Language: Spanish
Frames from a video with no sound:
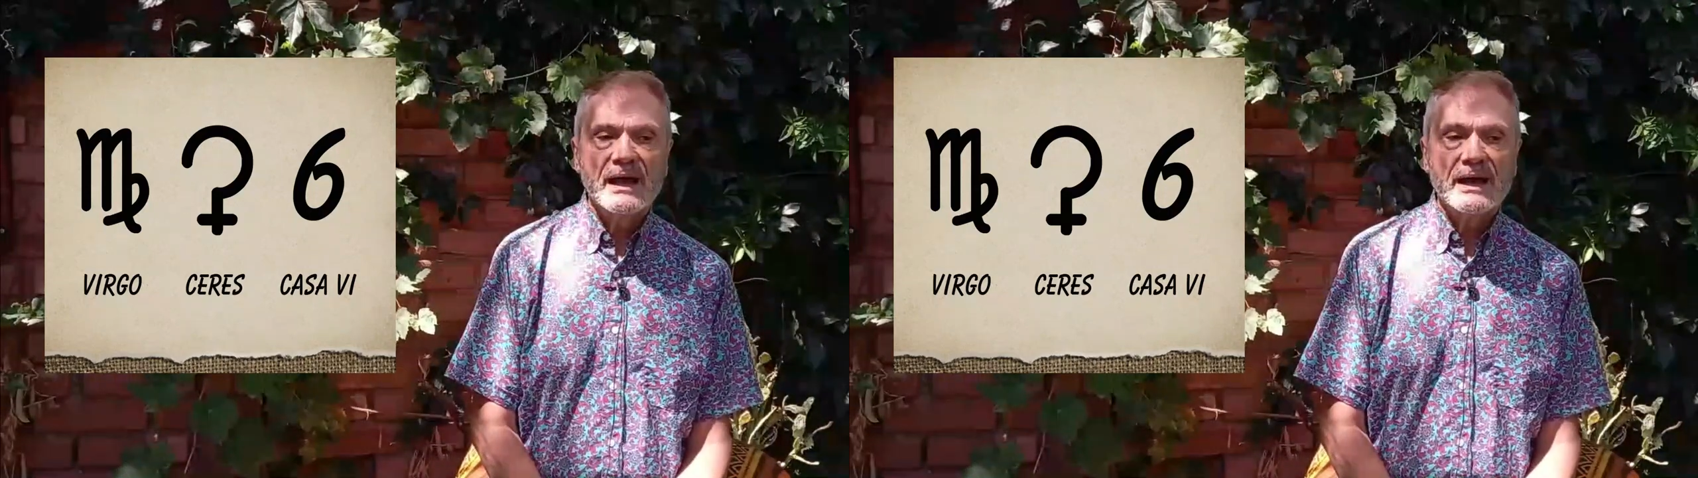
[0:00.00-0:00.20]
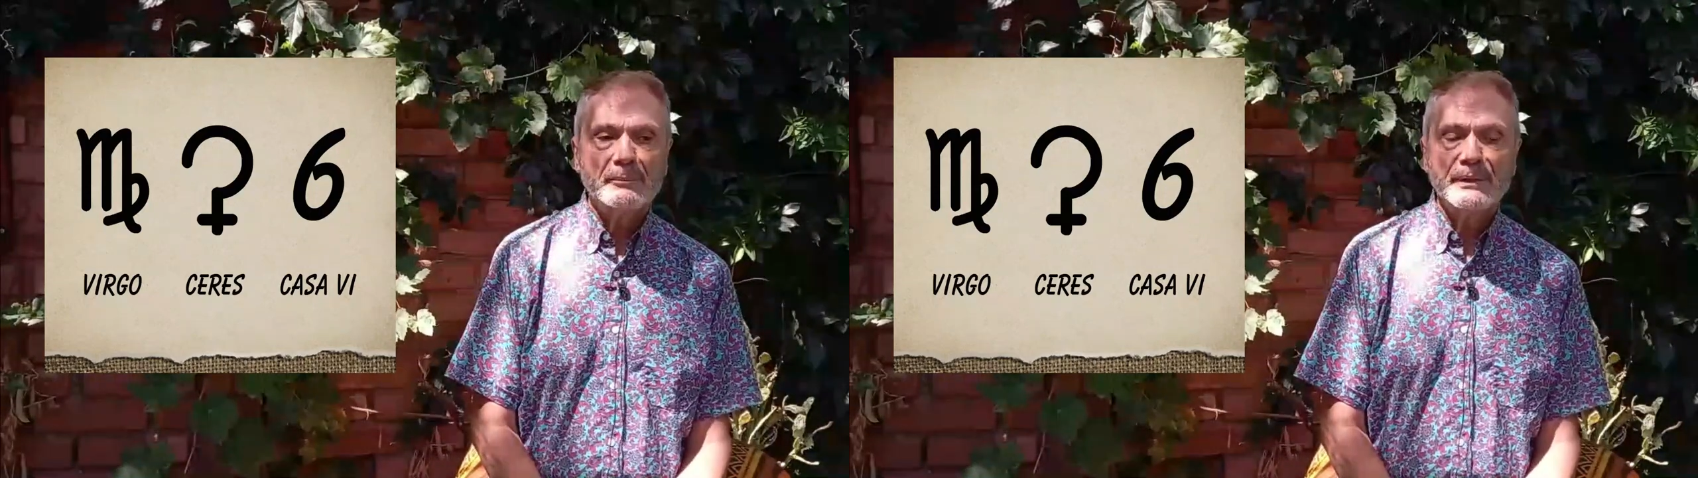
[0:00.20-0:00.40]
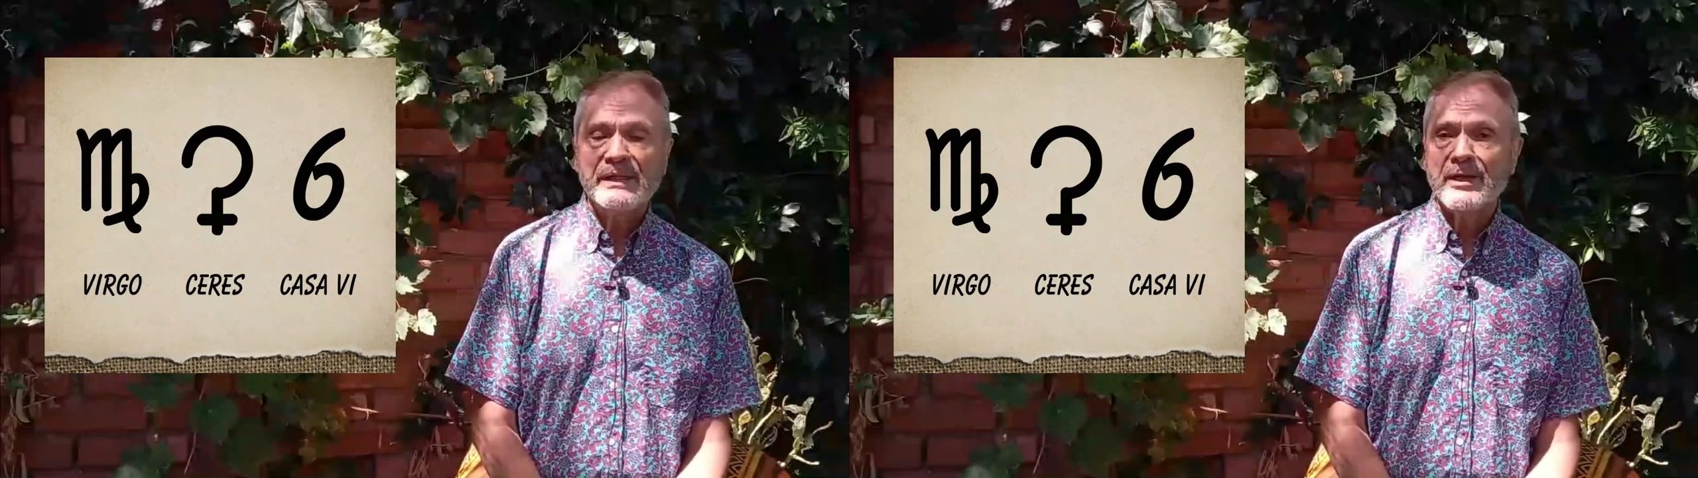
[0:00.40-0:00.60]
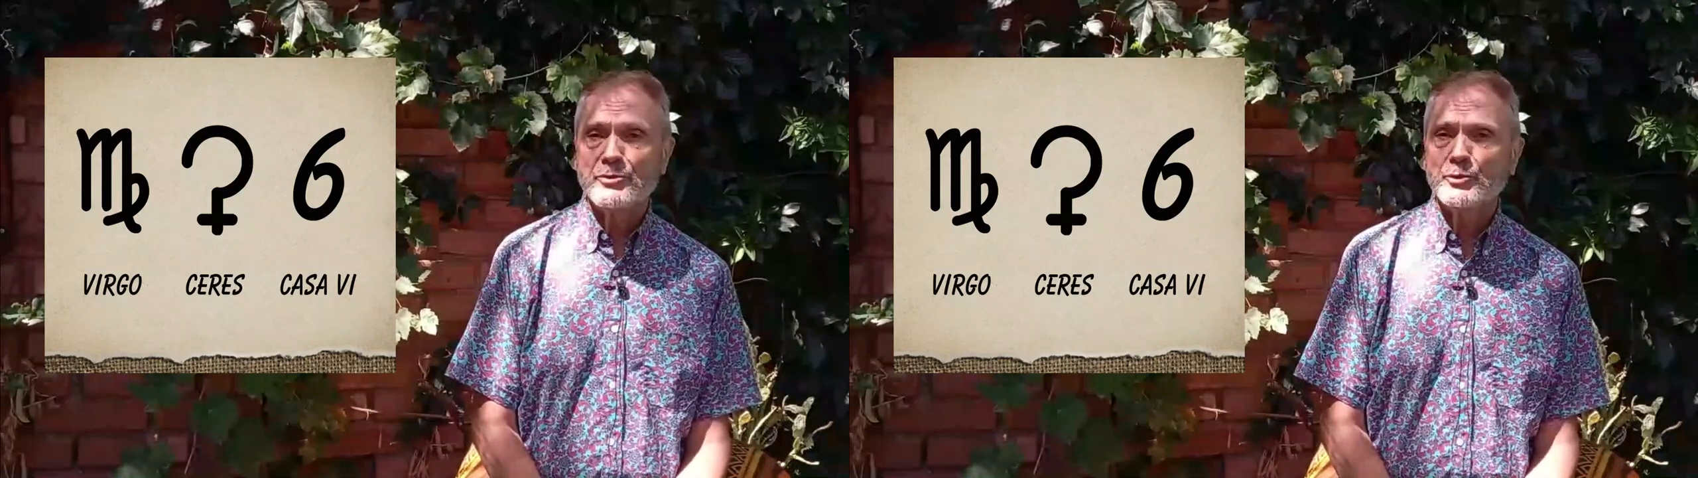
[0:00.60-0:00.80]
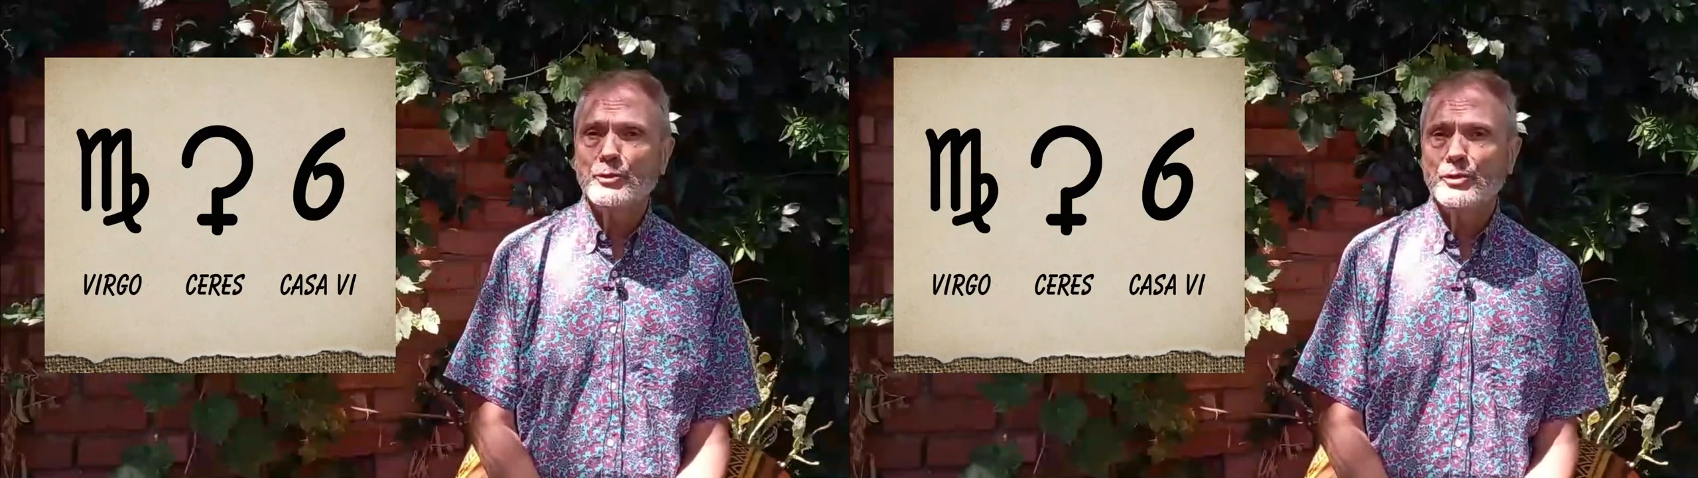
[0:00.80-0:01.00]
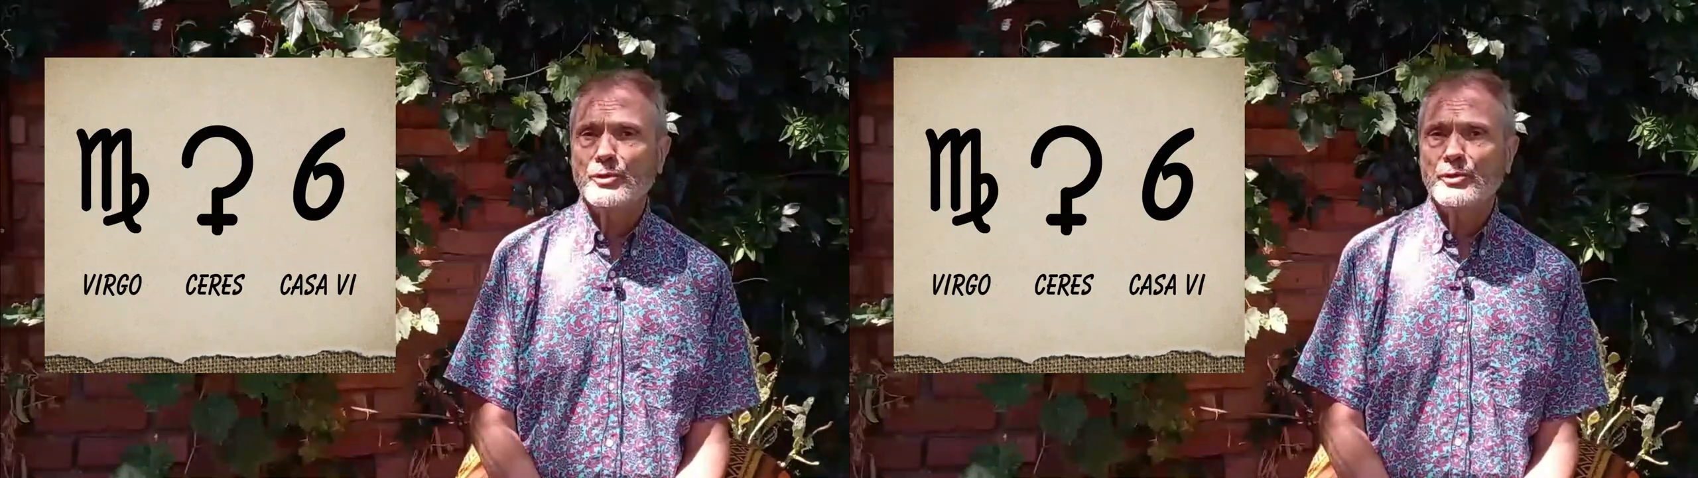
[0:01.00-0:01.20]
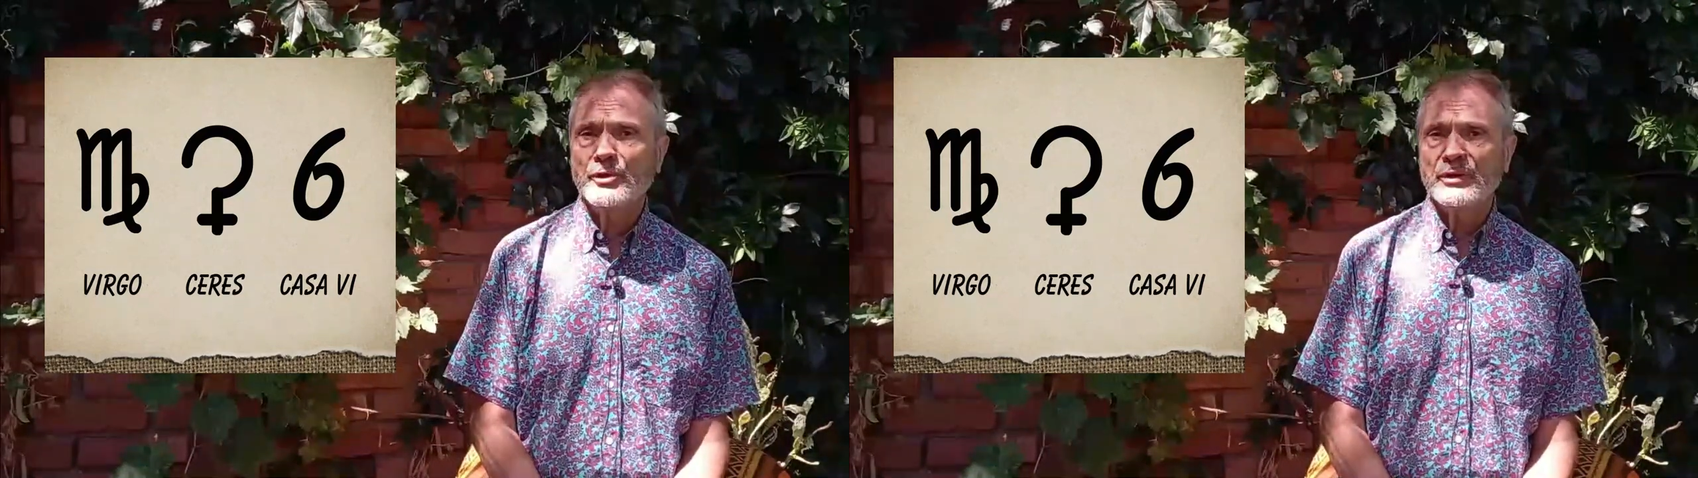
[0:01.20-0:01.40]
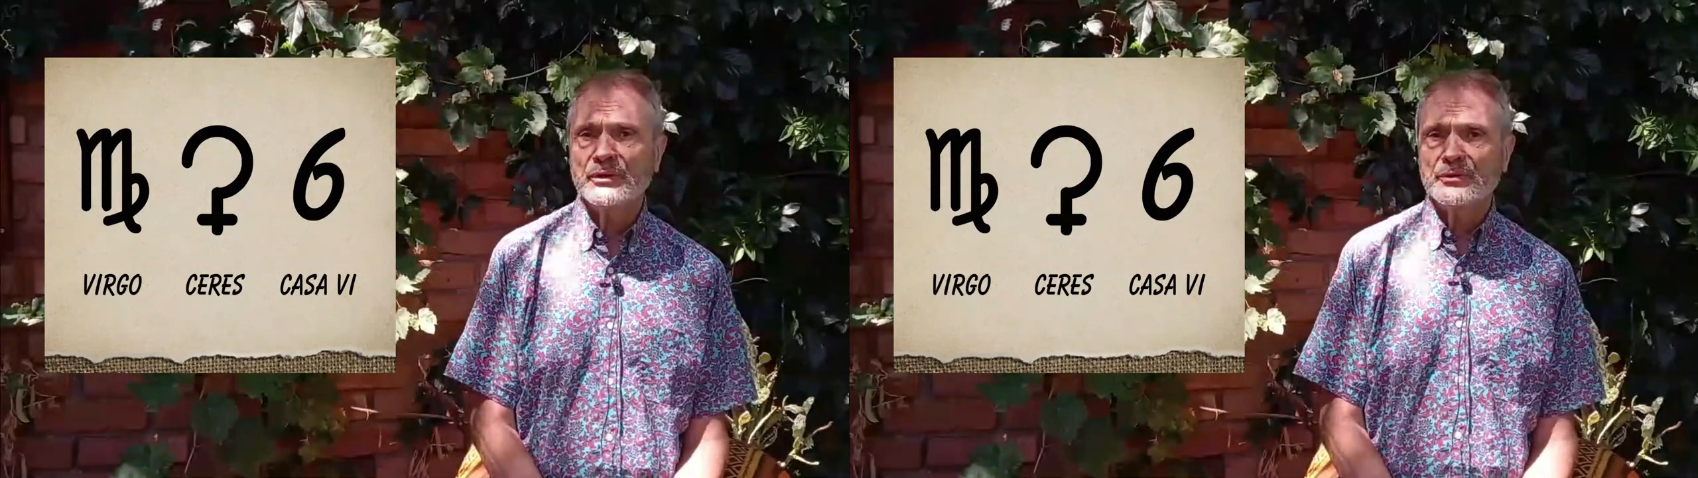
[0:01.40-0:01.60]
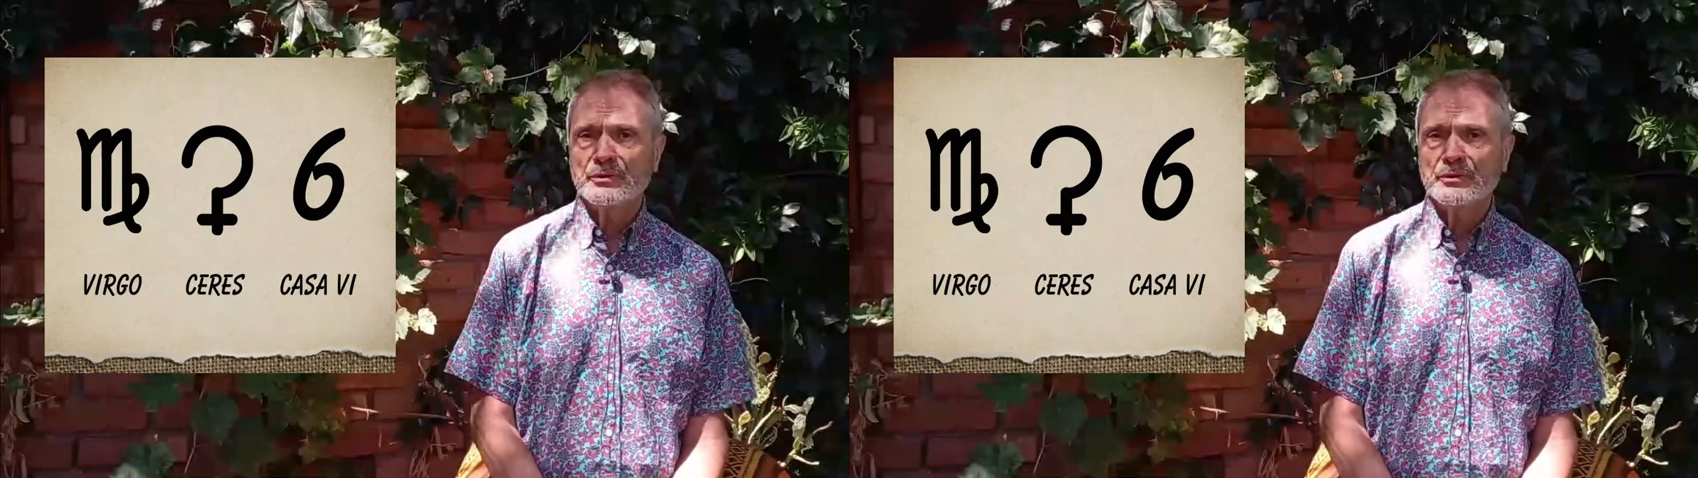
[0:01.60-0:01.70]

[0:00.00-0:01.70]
hambre y ayuno o, eh,